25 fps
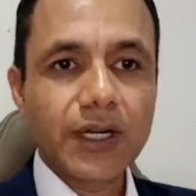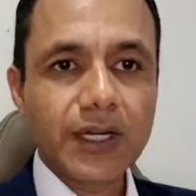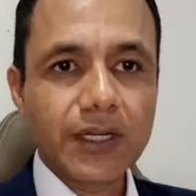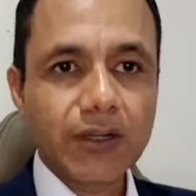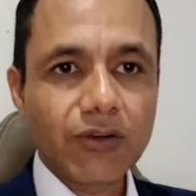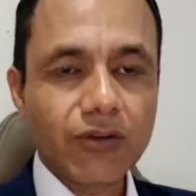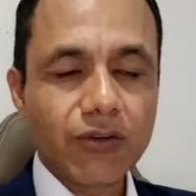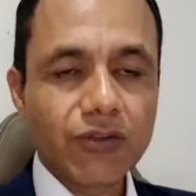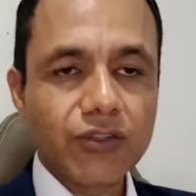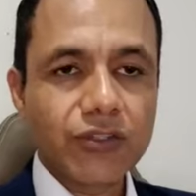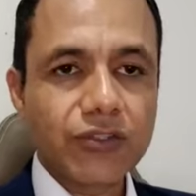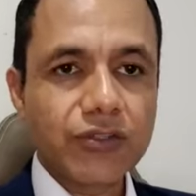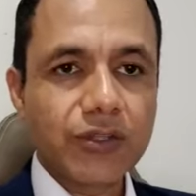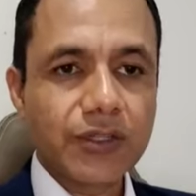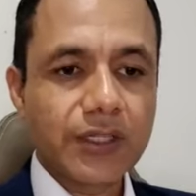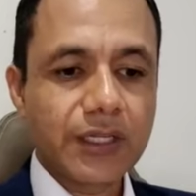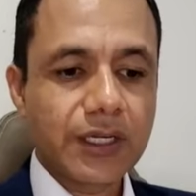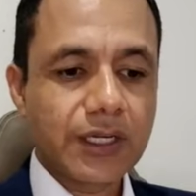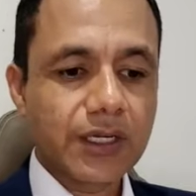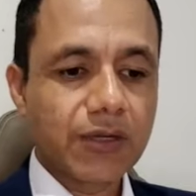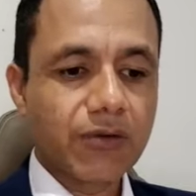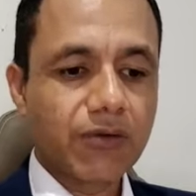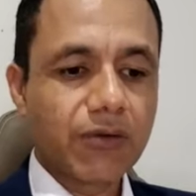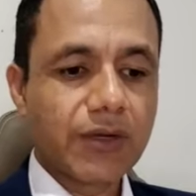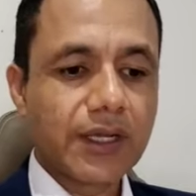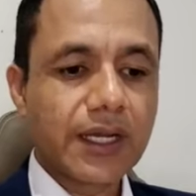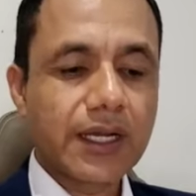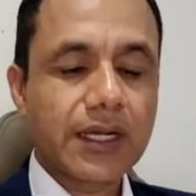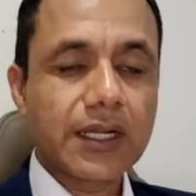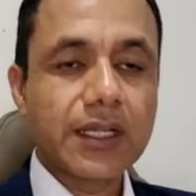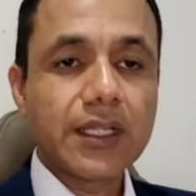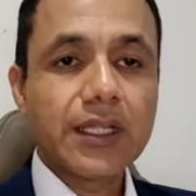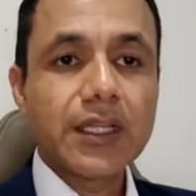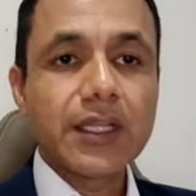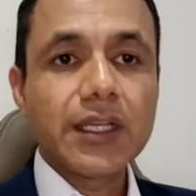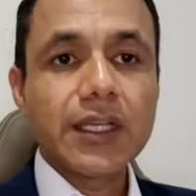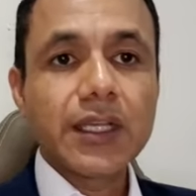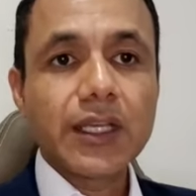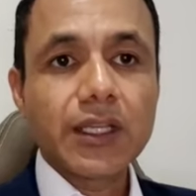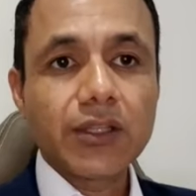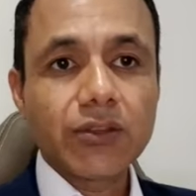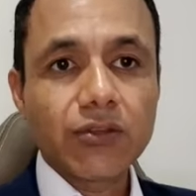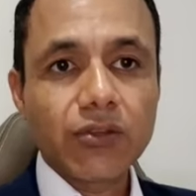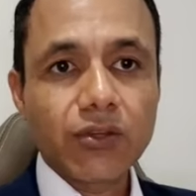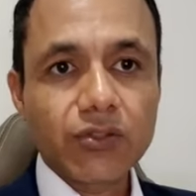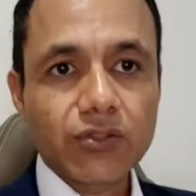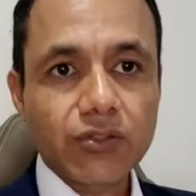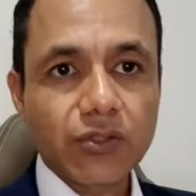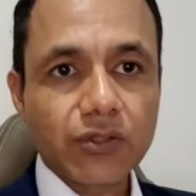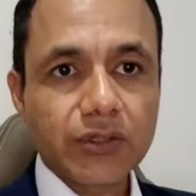en condición de irregular, en
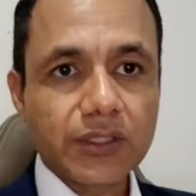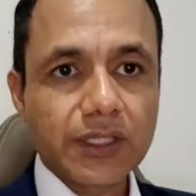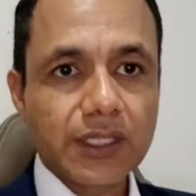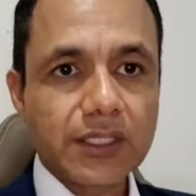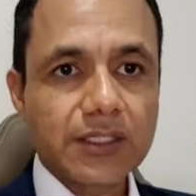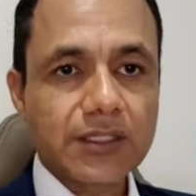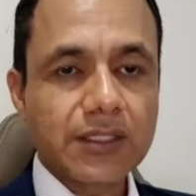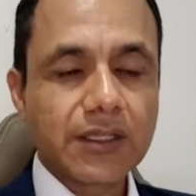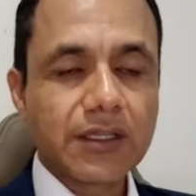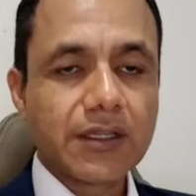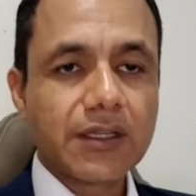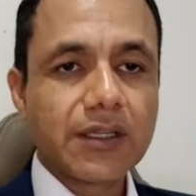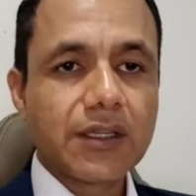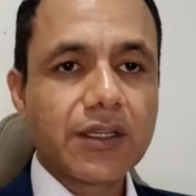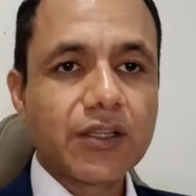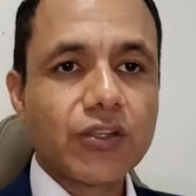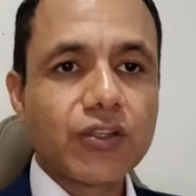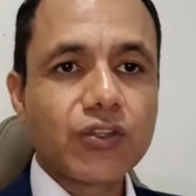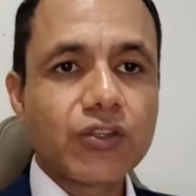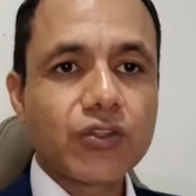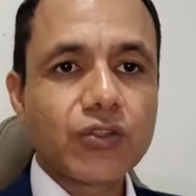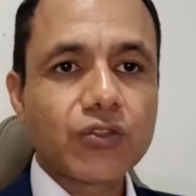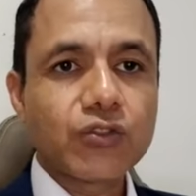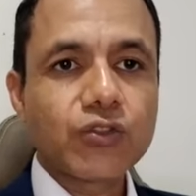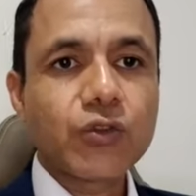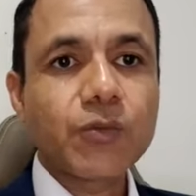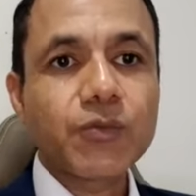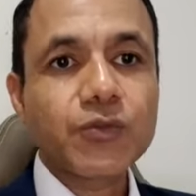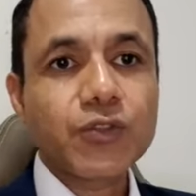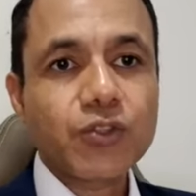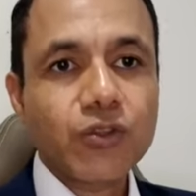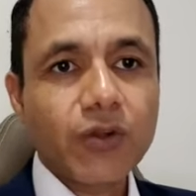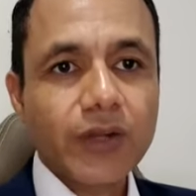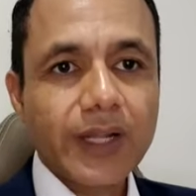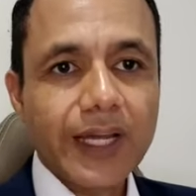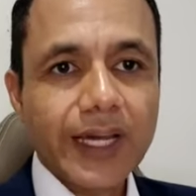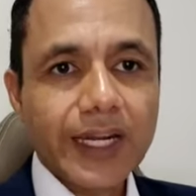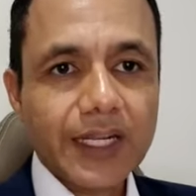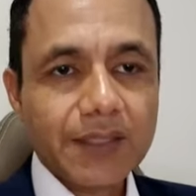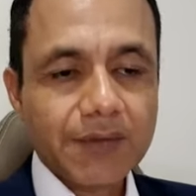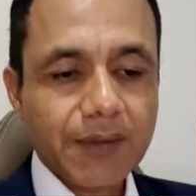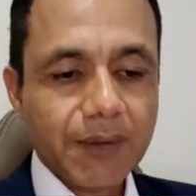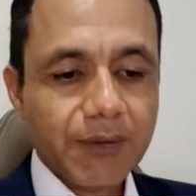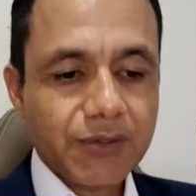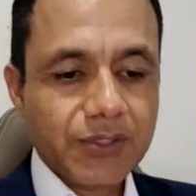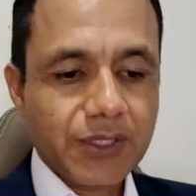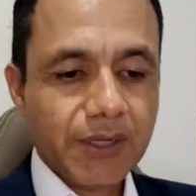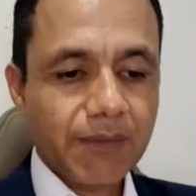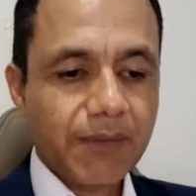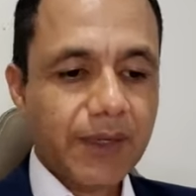dos o tres subsolares,
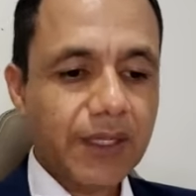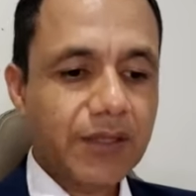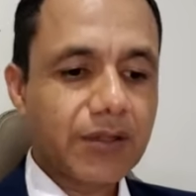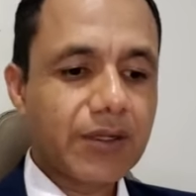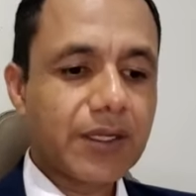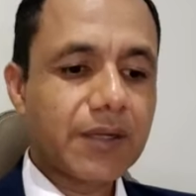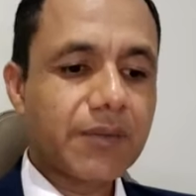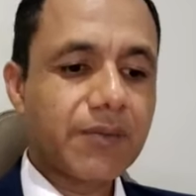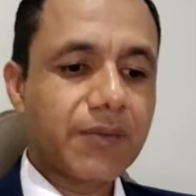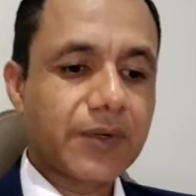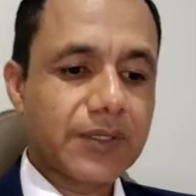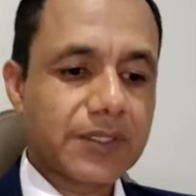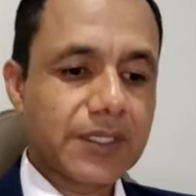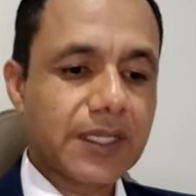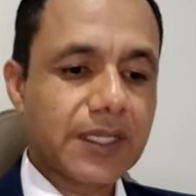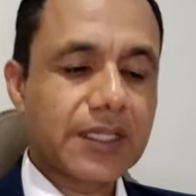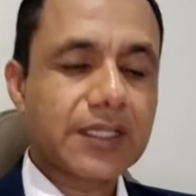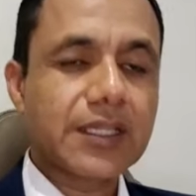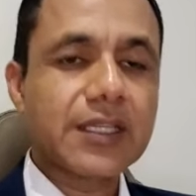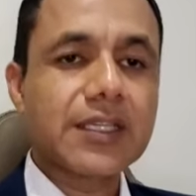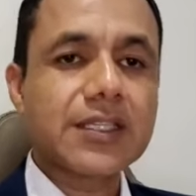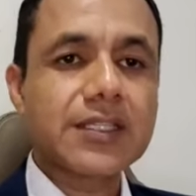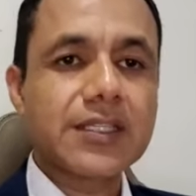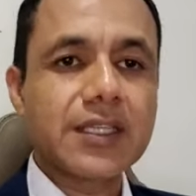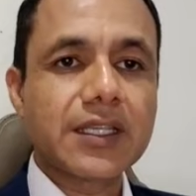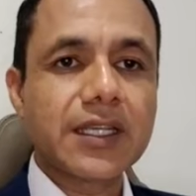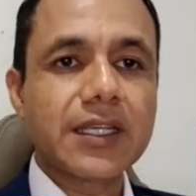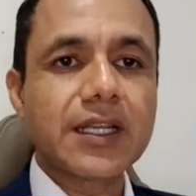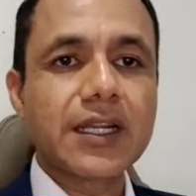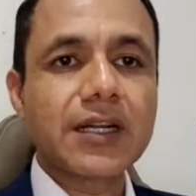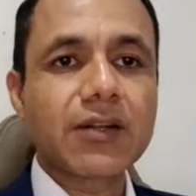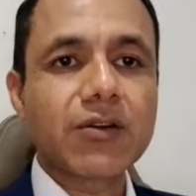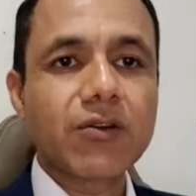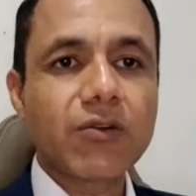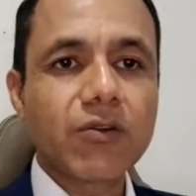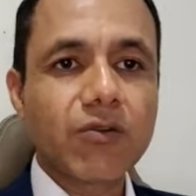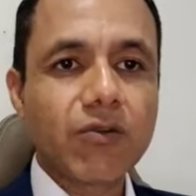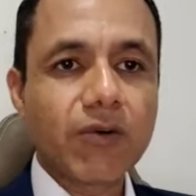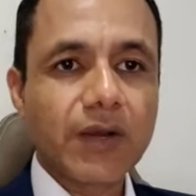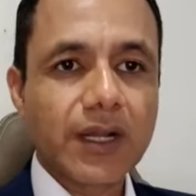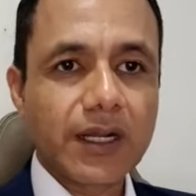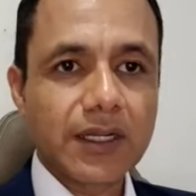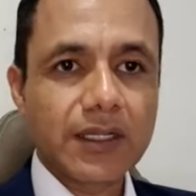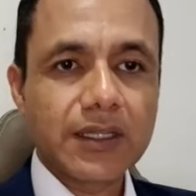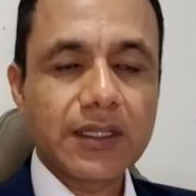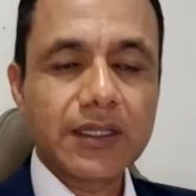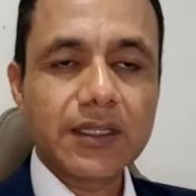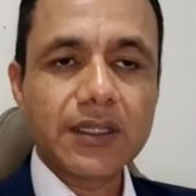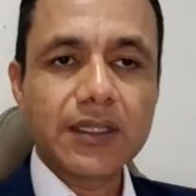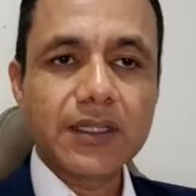vamos llamándole, pues hay que señalar
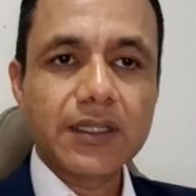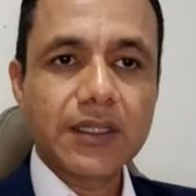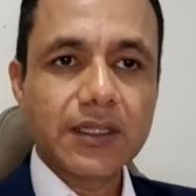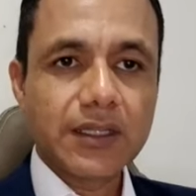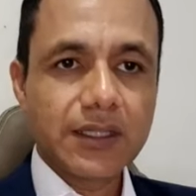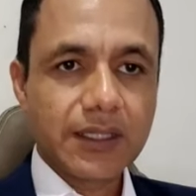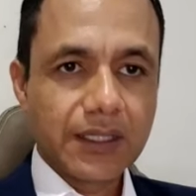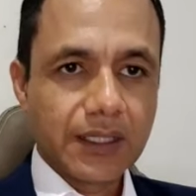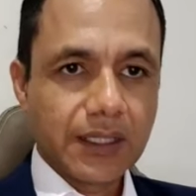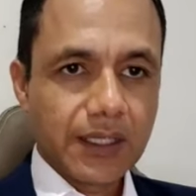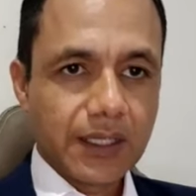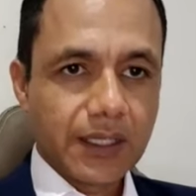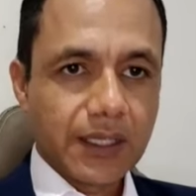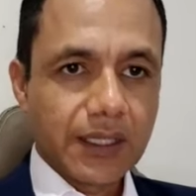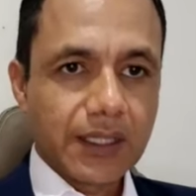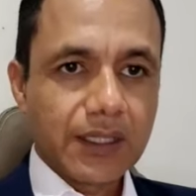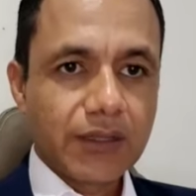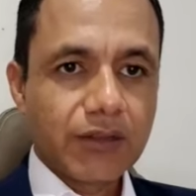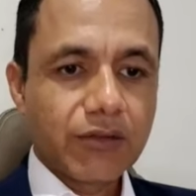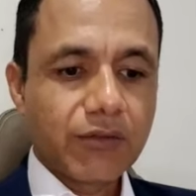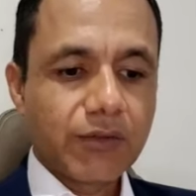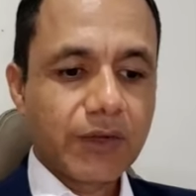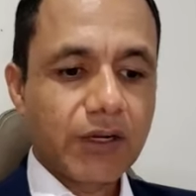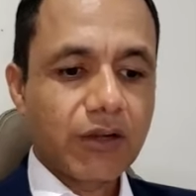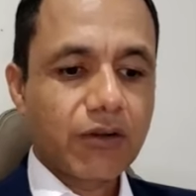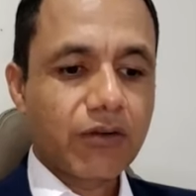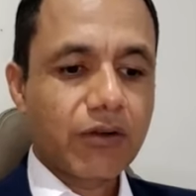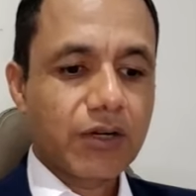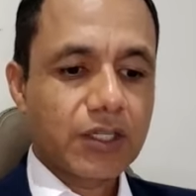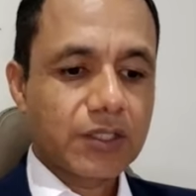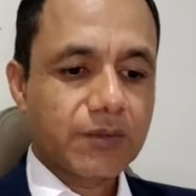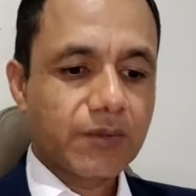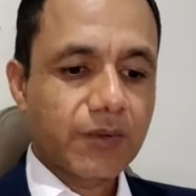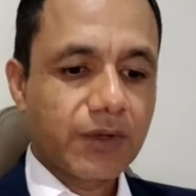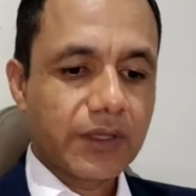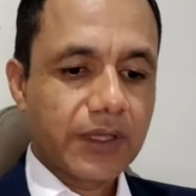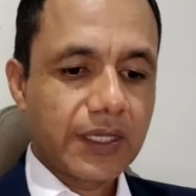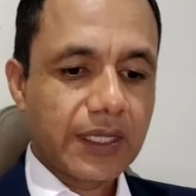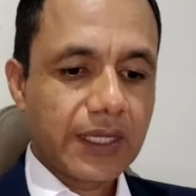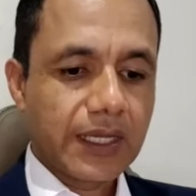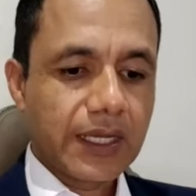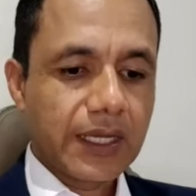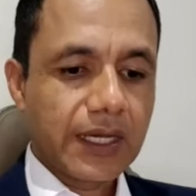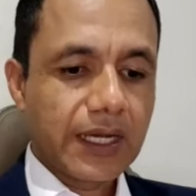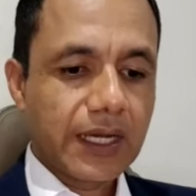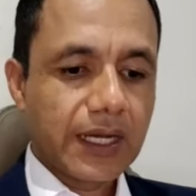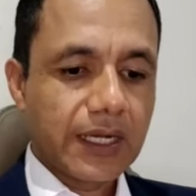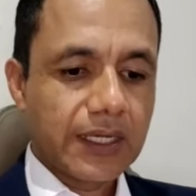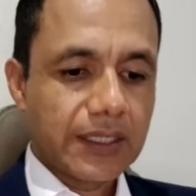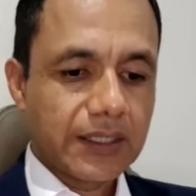cuál número corresponde
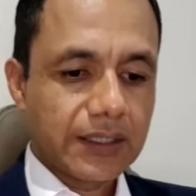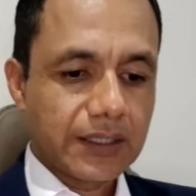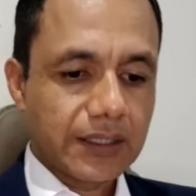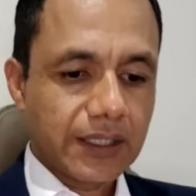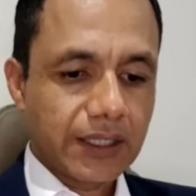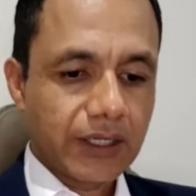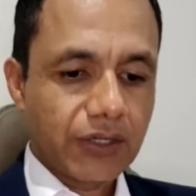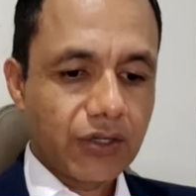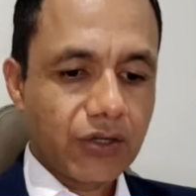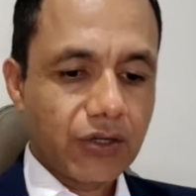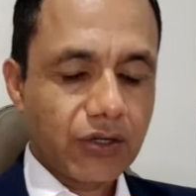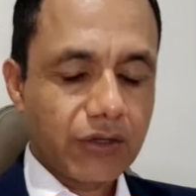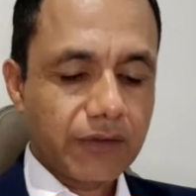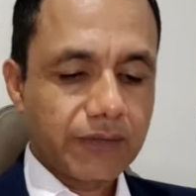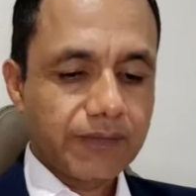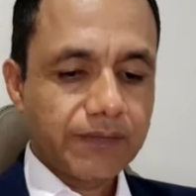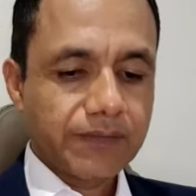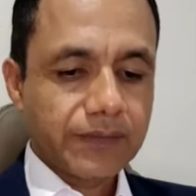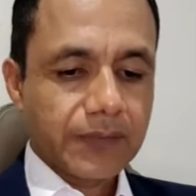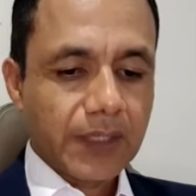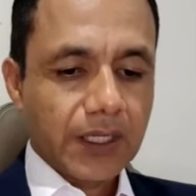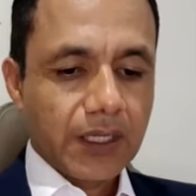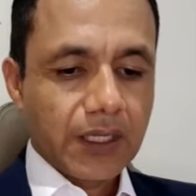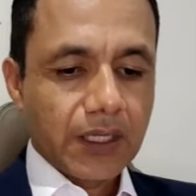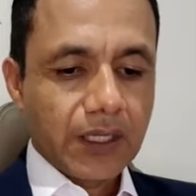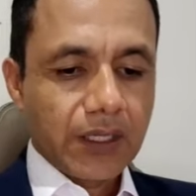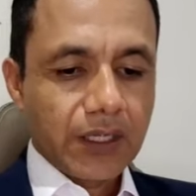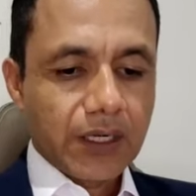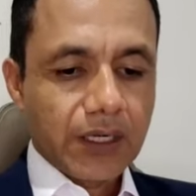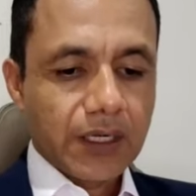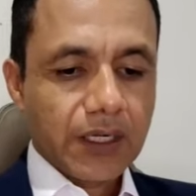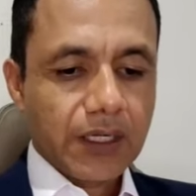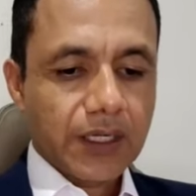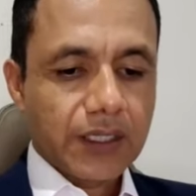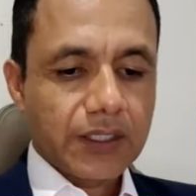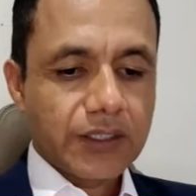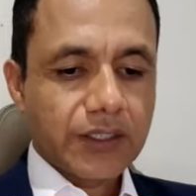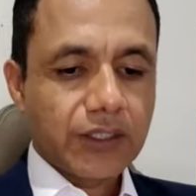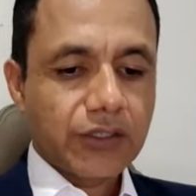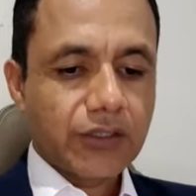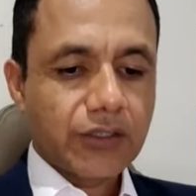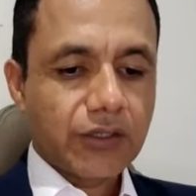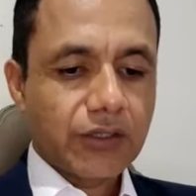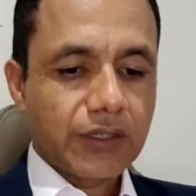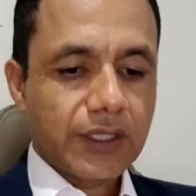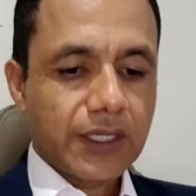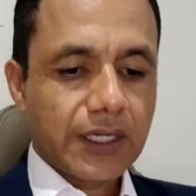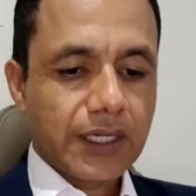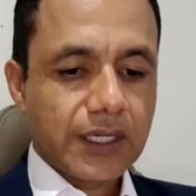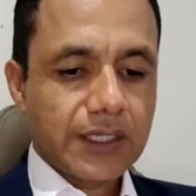al interior. Requisito
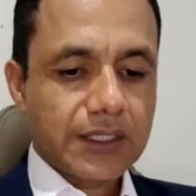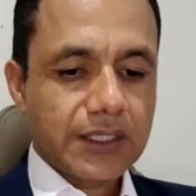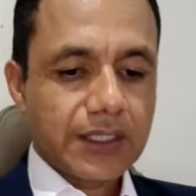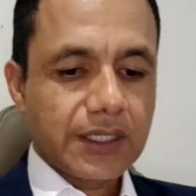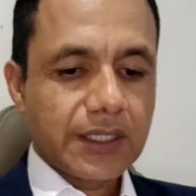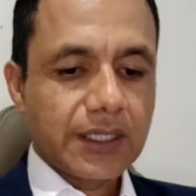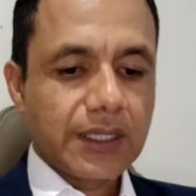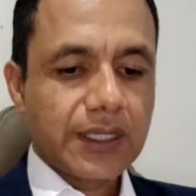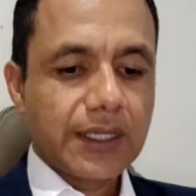10.